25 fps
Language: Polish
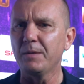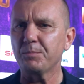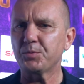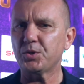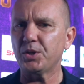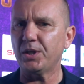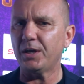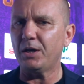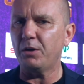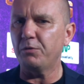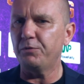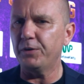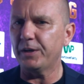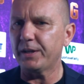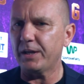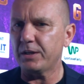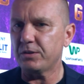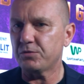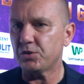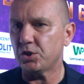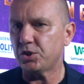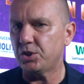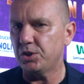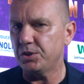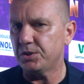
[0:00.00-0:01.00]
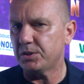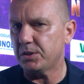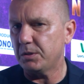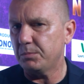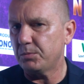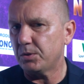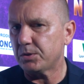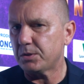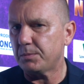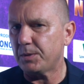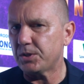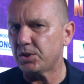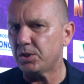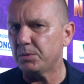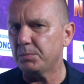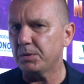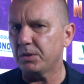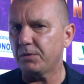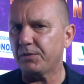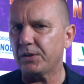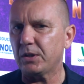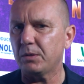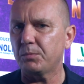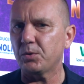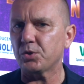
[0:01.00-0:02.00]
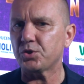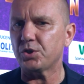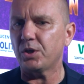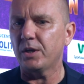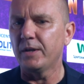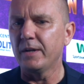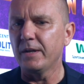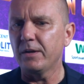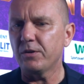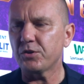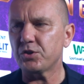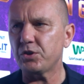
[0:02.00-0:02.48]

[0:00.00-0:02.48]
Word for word: przyjechał wygrać z Rzesińskim, no zobaczymy, no wiadomo, że,